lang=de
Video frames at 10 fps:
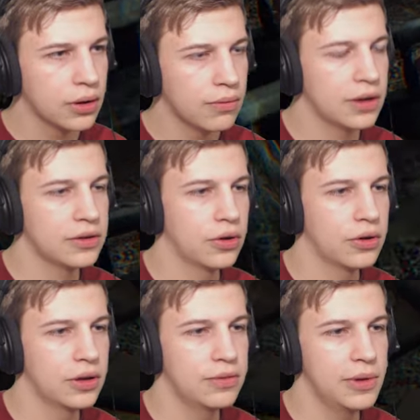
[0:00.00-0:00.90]
Warte
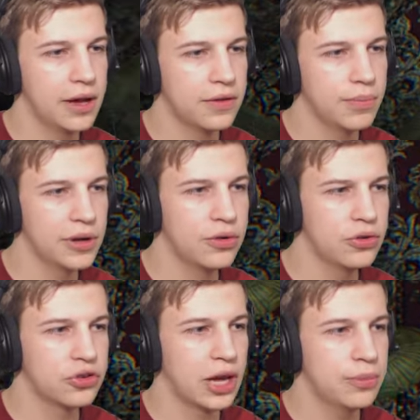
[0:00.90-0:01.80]
noch. Ich will erst meinen
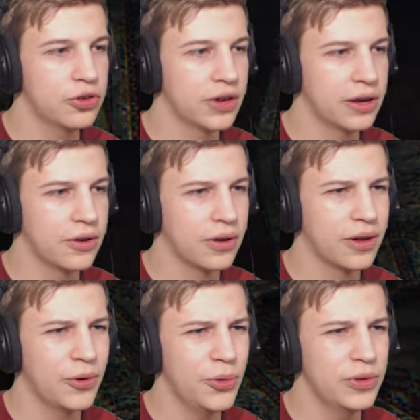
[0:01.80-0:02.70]
coolen Schreibtisch
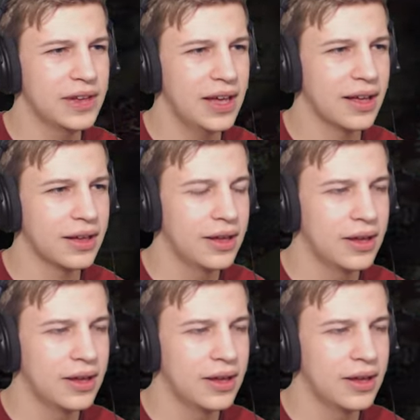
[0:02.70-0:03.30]
angucken. Oh ja.